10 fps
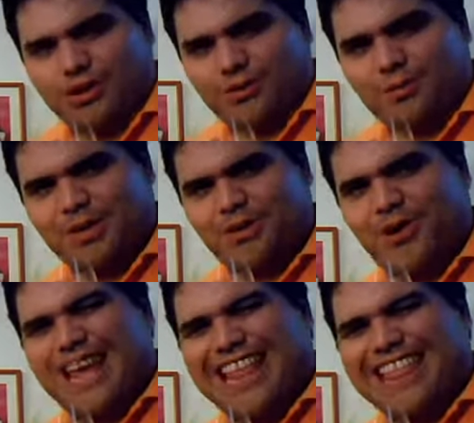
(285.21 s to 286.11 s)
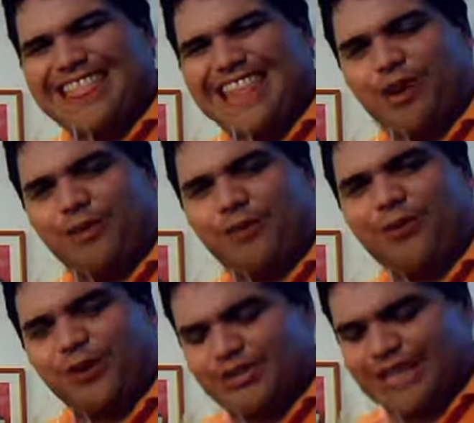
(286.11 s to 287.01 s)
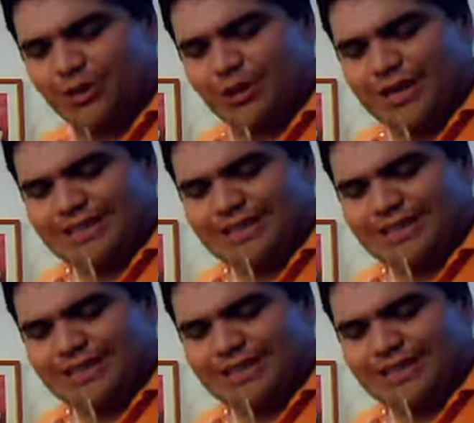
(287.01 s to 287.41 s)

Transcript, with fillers: un vino negro forzado,